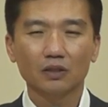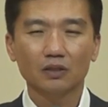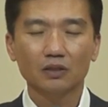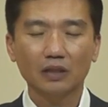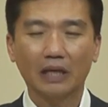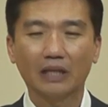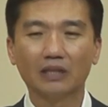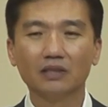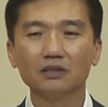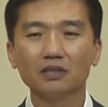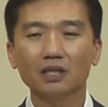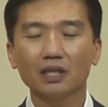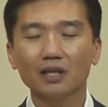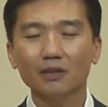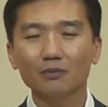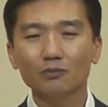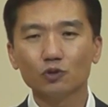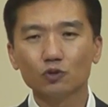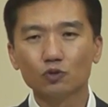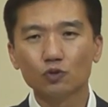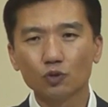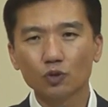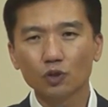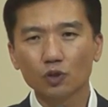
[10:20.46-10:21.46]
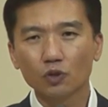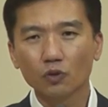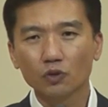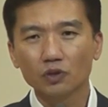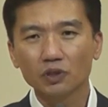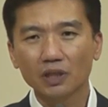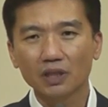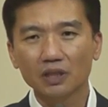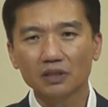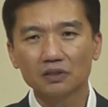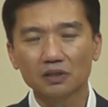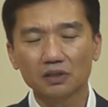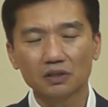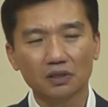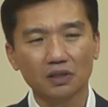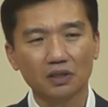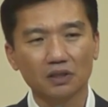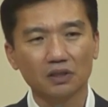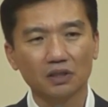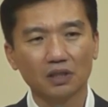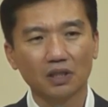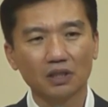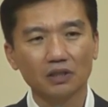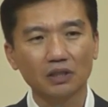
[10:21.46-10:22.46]
다른 사람을 죽이고자
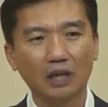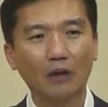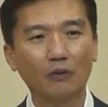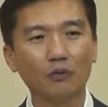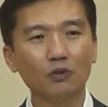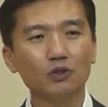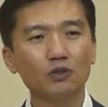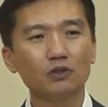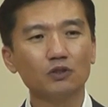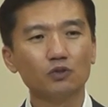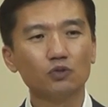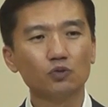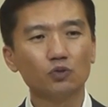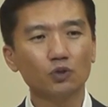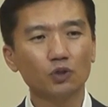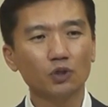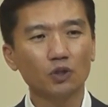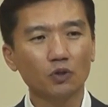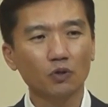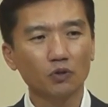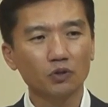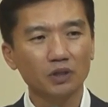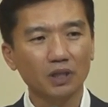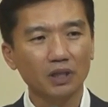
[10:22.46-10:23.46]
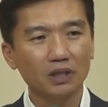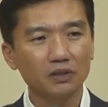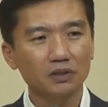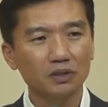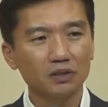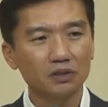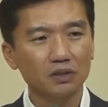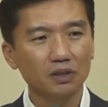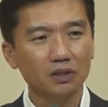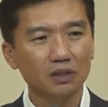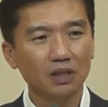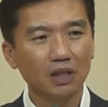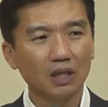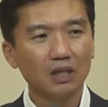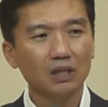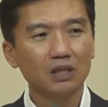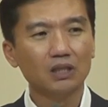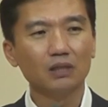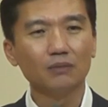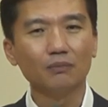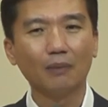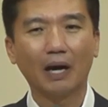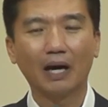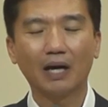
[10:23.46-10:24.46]
했었던 다윗을 죽이고자 했었던
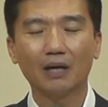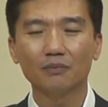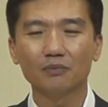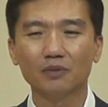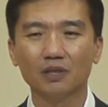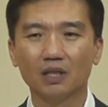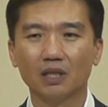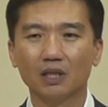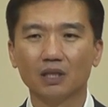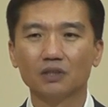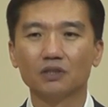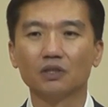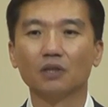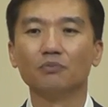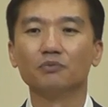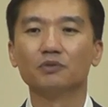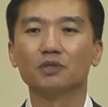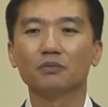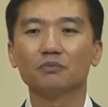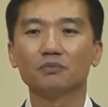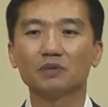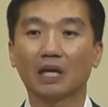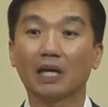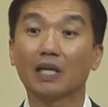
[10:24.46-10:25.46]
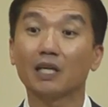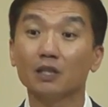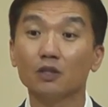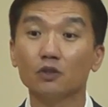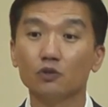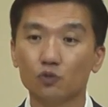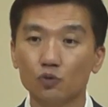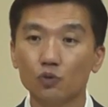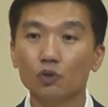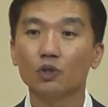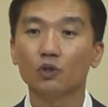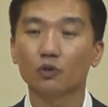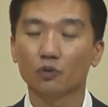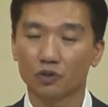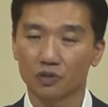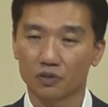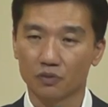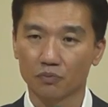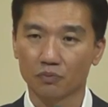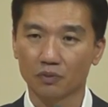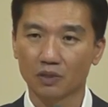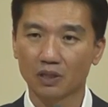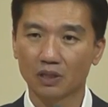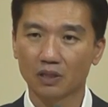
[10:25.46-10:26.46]
그 마음이 점점 자기를 죽이고
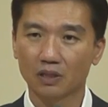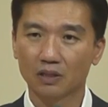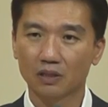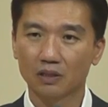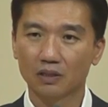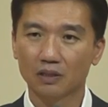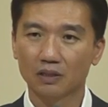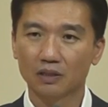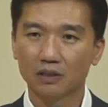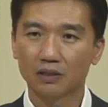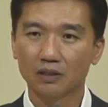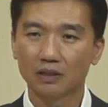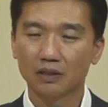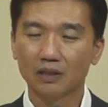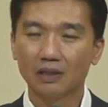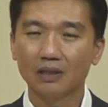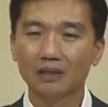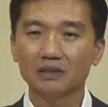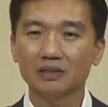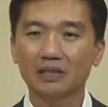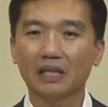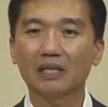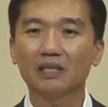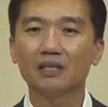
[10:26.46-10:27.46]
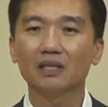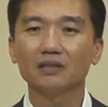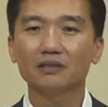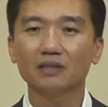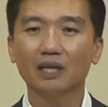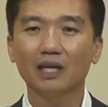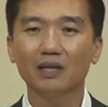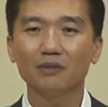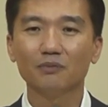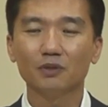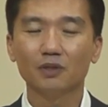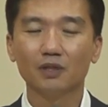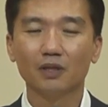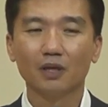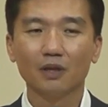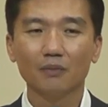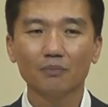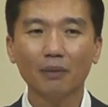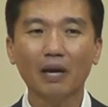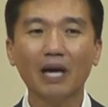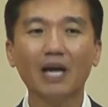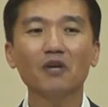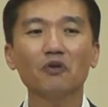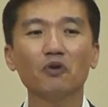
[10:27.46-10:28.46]
있습니다. 자기의 삶을
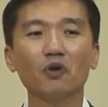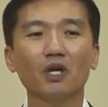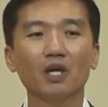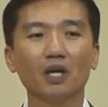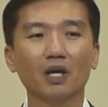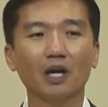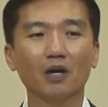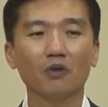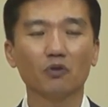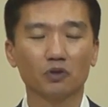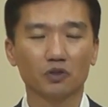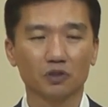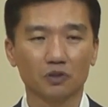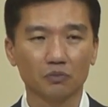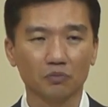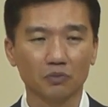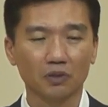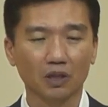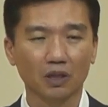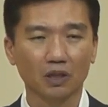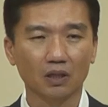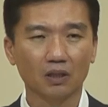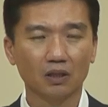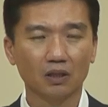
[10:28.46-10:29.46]
파괴해 가고 있습니다.